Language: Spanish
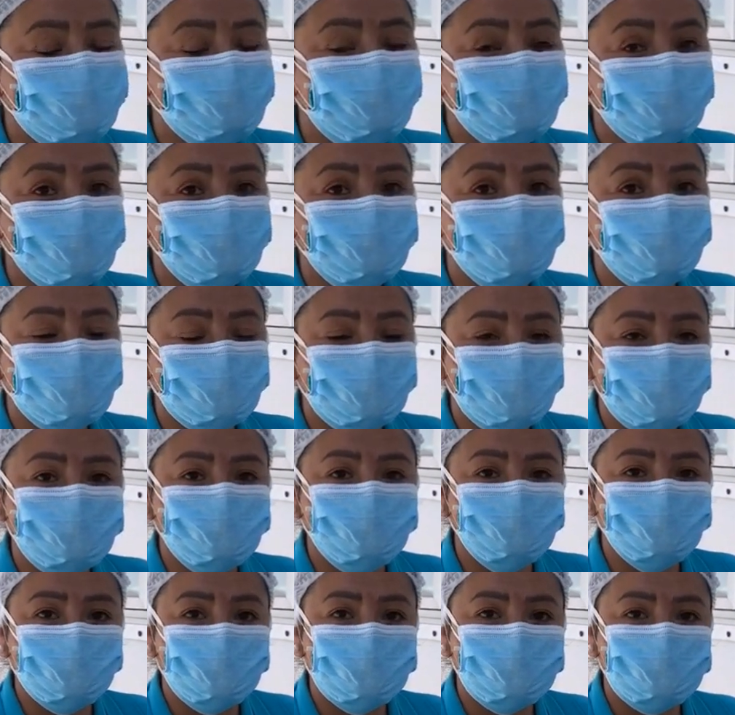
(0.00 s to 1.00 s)
Nosotros
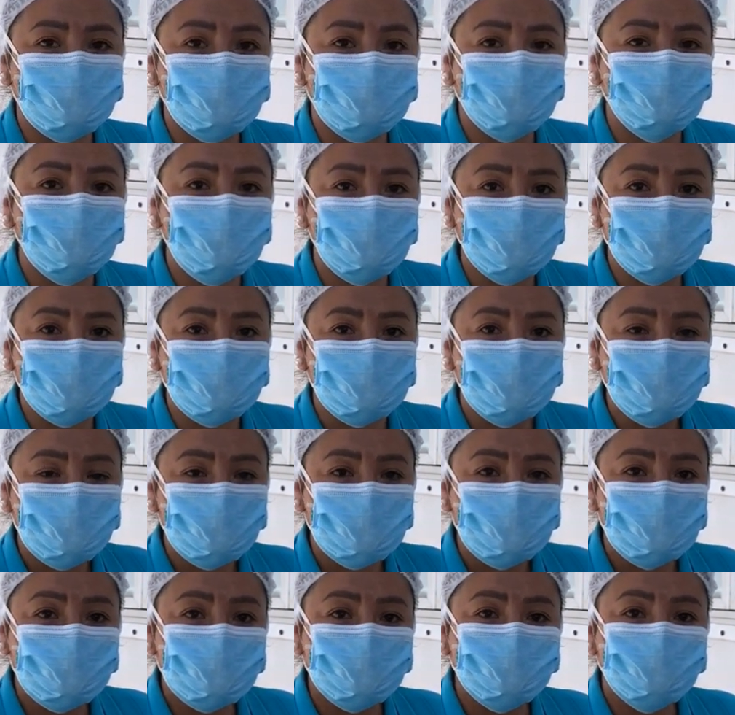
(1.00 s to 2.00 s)
queremos que intervenga
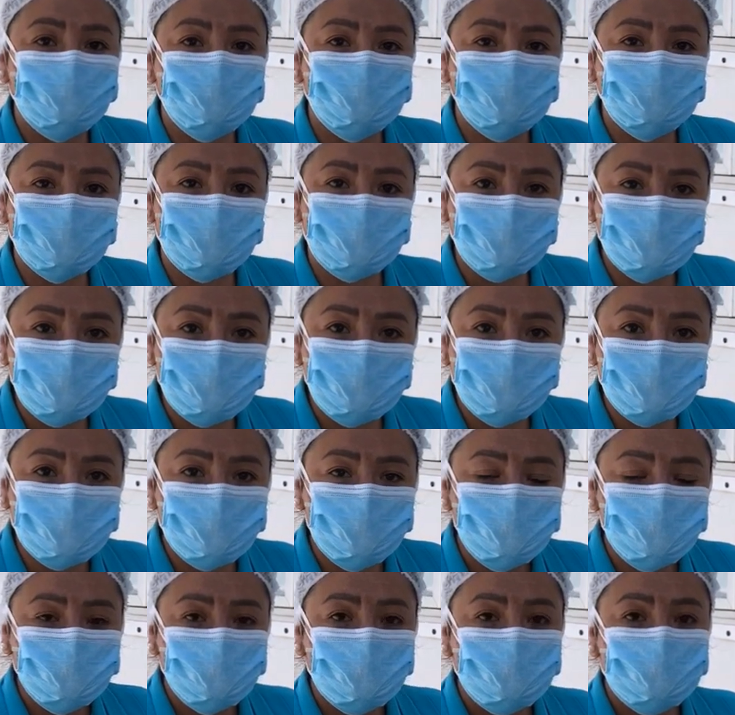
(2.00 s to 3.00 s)
la fiscalía
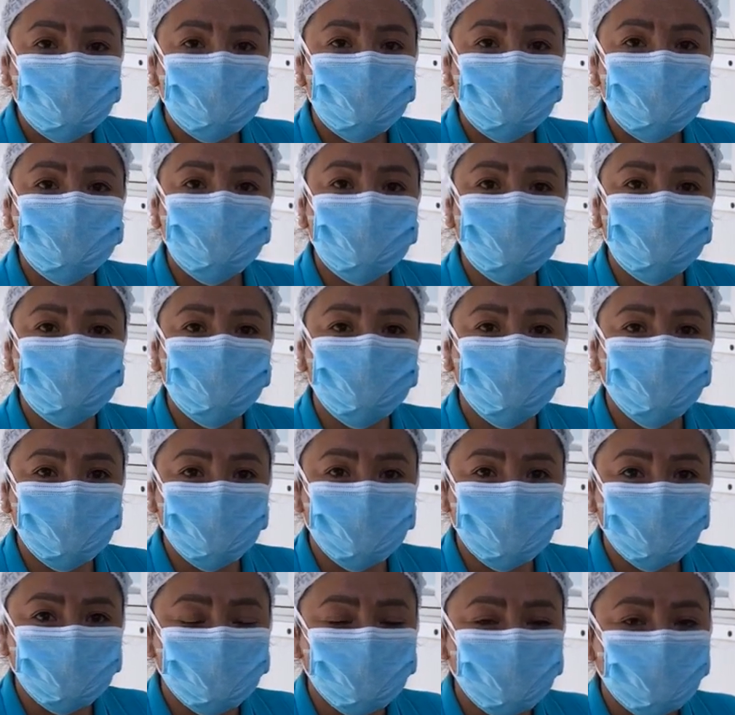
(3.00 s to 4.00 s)
ante esta
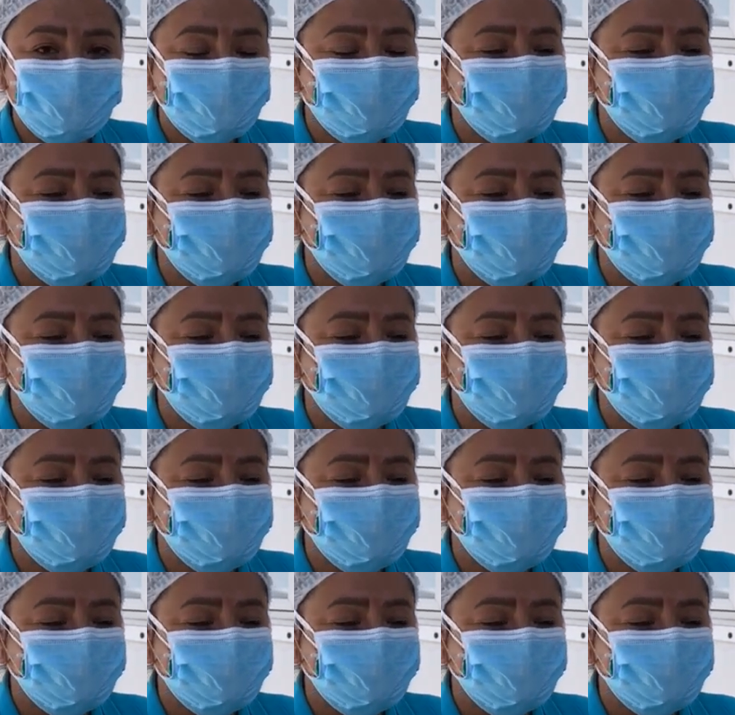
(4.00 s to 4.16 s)
situación.